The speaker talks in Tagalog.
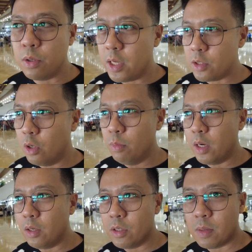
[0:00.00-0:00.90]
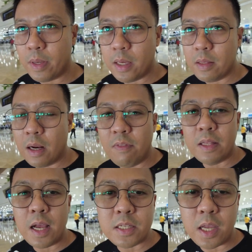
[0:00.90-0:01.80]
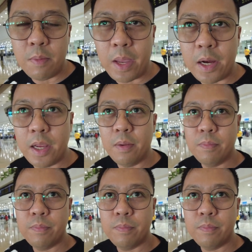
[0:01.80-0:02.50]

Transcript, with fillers: So let's go muna no sa may travel tax um, area.